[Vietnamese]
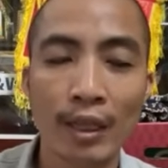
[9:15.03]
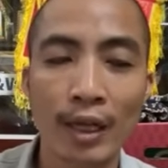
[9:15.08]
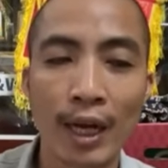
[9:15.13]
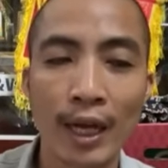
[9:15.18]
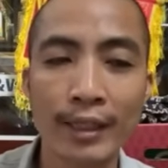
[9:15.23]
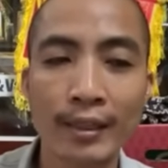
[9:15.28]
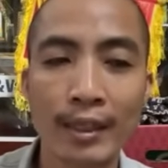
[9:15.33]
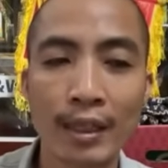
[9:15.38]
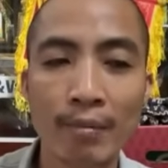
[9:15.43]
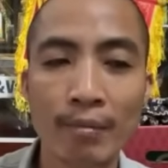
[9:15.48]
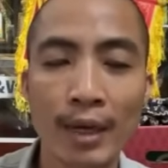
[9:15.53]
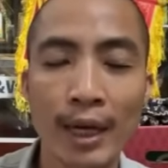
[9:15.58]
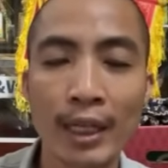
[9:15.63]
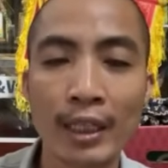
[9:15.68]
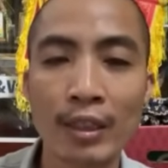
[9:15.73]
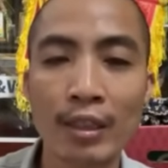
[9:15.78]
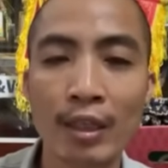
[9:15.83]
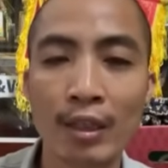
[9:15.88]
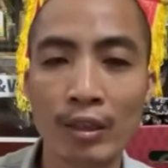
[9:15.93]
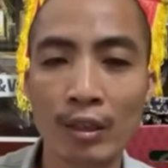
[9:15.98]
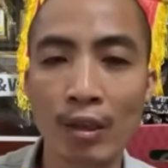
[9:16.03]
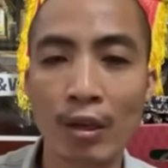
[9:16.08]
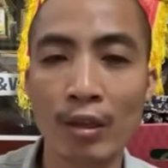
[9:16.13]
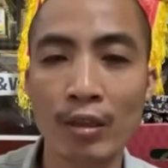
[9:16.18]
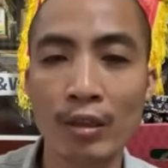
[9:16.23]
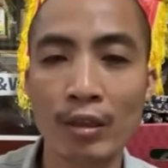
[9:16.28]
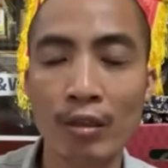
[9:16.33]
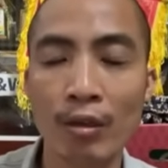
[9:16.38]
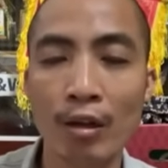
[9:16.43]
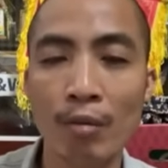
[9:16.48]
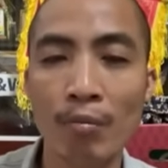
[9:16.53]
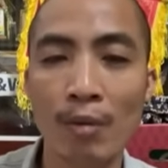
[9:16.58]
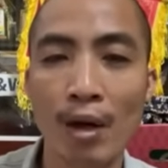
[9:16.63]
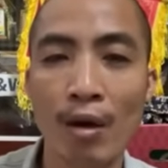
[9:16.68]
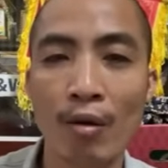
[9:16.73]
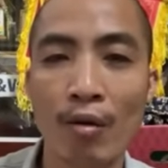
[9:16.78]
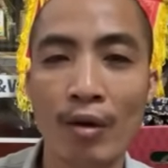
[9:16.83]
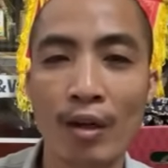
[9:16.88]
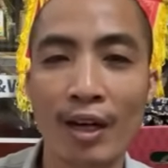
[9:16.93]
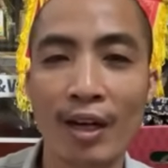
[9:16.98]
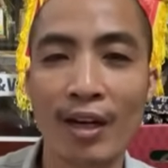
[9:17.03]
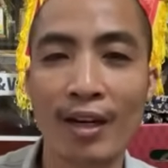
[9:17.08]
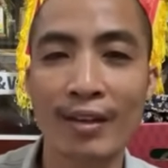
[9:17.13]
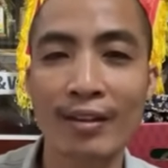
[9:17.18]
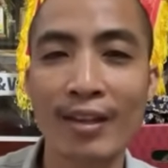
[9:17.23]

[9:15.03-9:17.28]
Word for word: anh em hay lựa chọn những con màu à,